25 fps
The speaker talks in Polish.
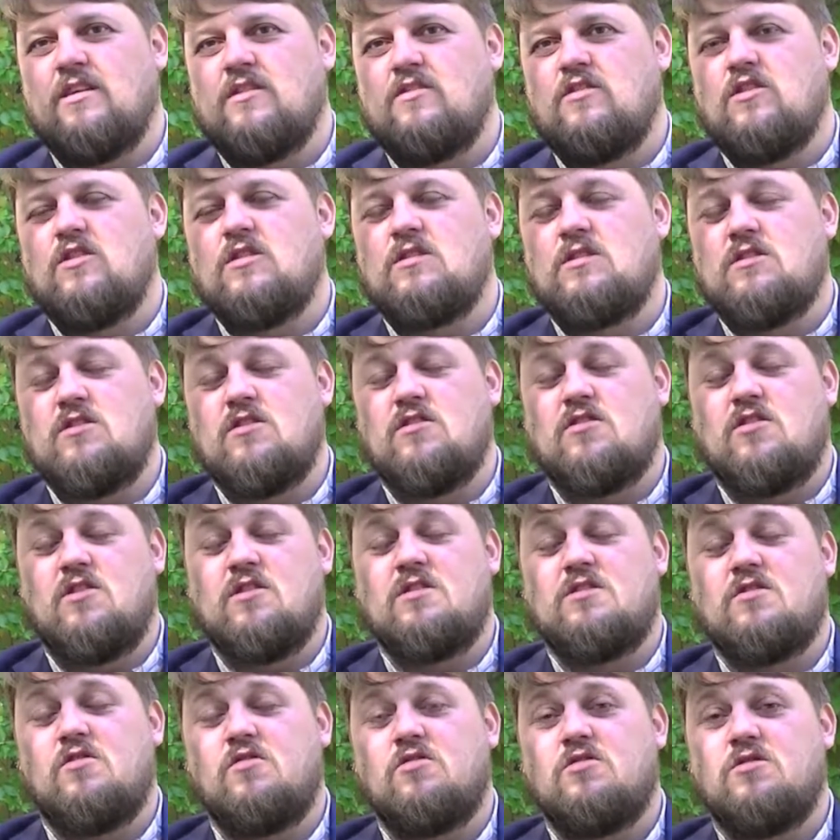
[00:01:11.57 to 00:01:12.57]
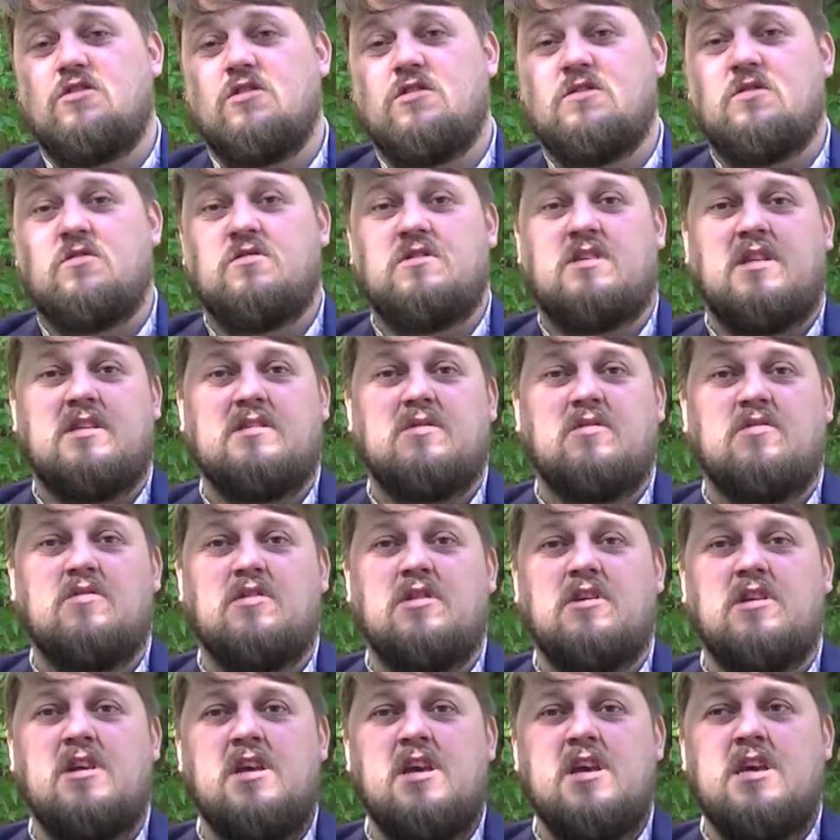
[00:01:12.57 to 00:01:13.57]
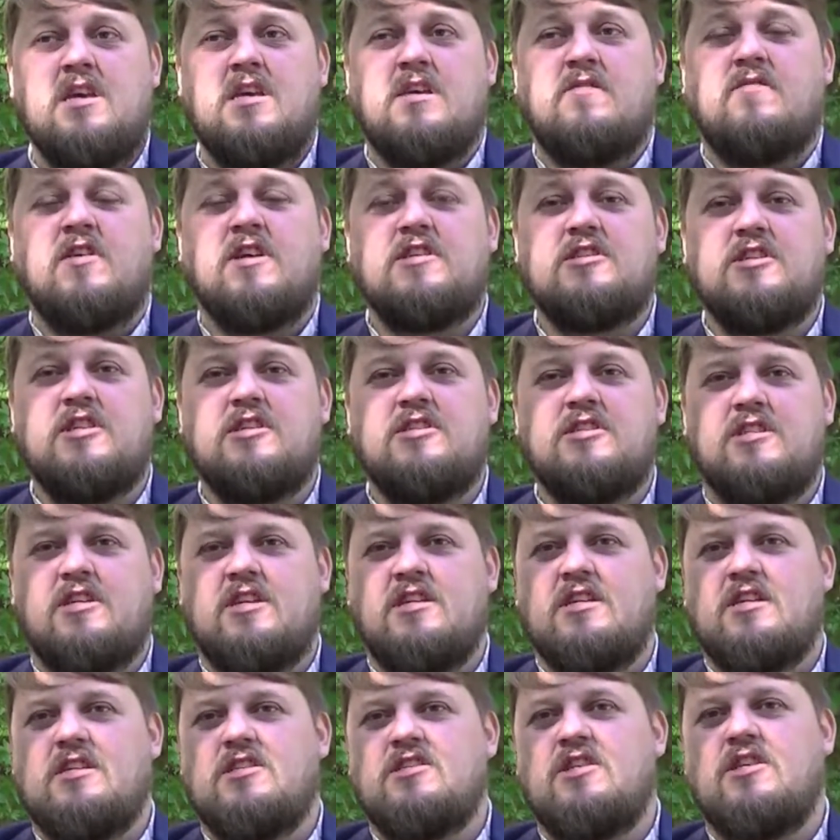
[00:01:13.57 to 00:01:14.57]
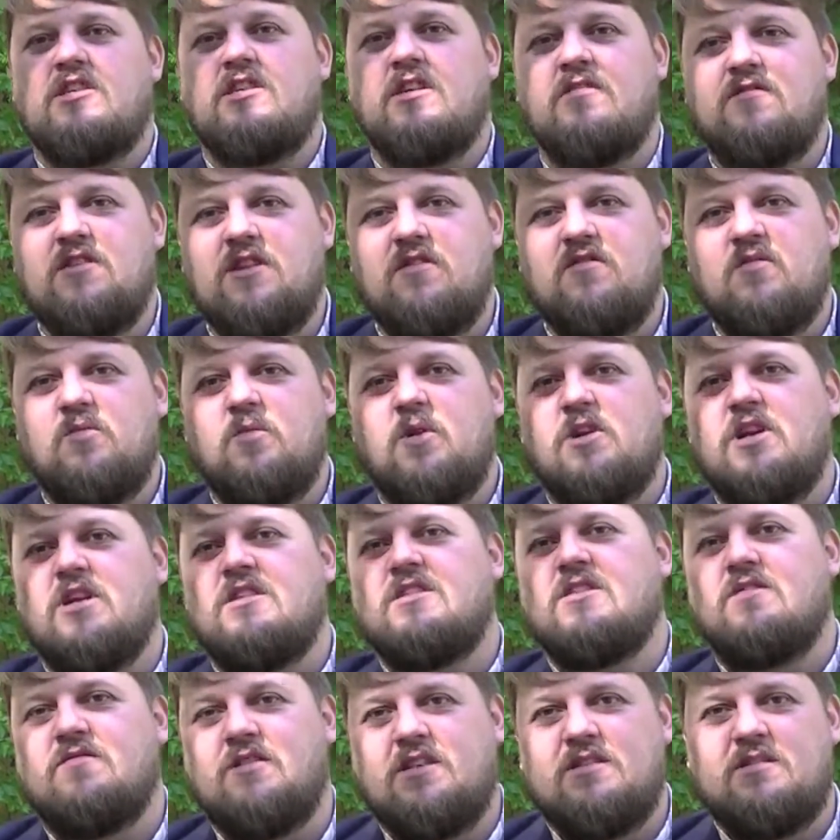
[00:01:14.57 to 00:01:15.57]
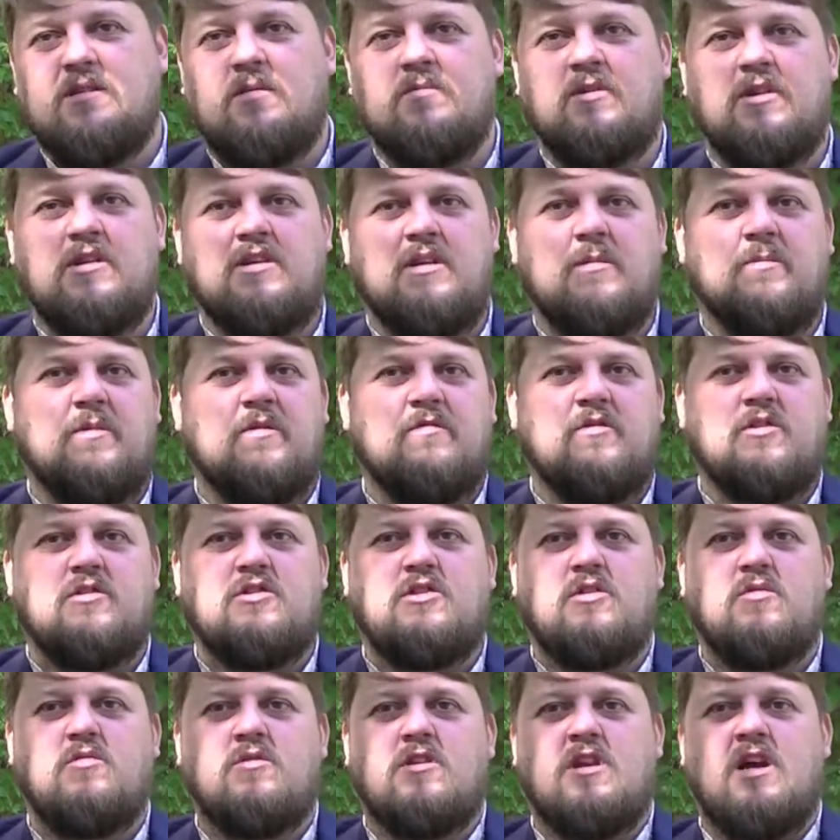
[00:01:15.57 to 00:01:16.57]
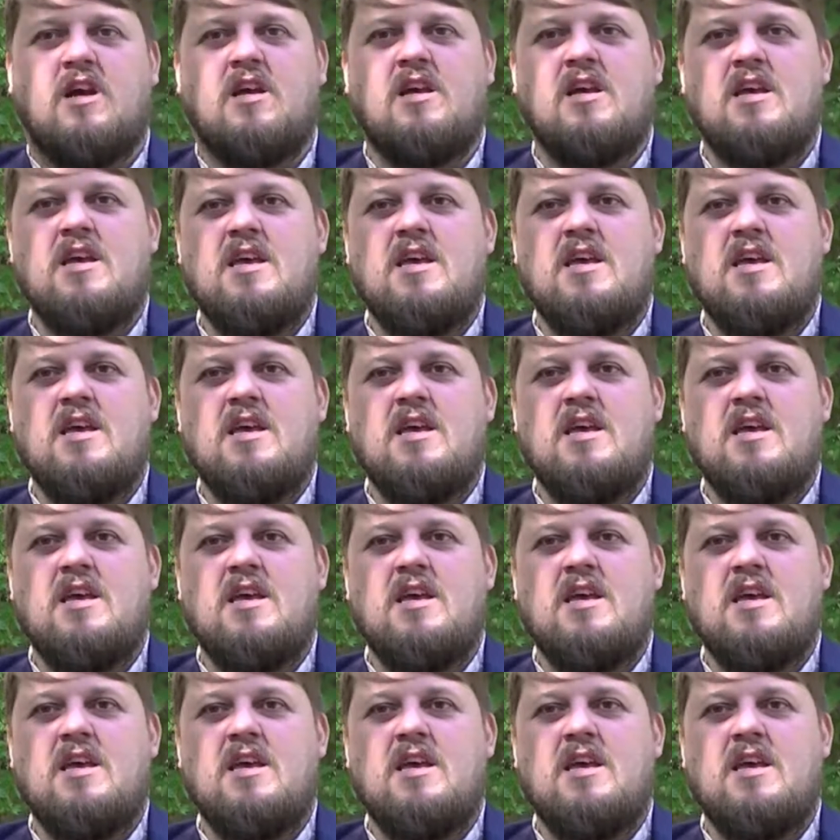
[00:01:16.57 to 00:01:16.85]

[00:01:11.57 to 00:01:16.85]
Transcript: To jest, to jest klucz do sukcesu i, i wierzę, że jeżeli nie w tych wyborach, to w następnych na pewno się uda e,